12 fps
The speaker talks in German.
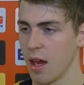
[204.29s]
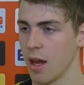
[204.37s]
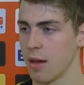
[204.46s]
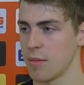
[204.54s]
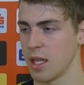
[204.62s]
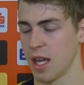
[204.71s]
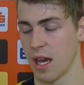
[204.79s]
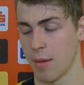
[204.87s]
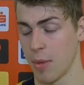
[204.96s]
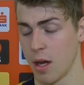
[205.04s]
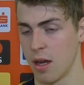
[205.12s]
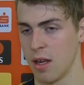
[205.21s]
Ähm, in der
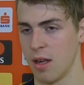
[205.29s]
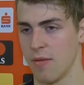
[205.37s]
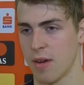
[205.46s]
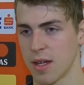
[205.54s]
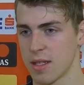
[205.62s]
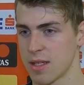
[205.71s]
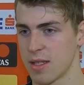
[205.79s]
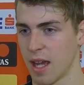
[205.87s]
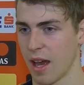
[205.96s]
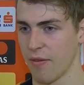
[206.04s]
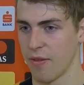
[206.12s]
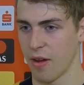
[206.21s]
MHL war es
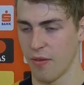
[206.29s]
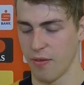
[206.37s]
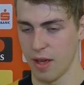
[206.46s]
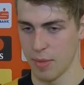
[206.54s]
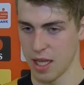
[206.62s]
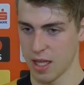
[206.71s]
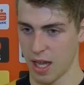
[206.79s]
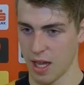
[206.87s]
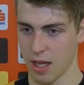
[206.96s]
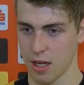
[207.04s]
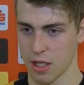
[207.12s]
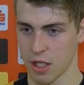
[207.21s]
einfach viel mehr
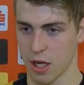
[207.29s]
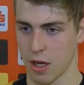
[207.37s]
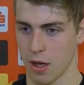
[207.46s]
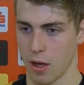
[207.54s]
technischer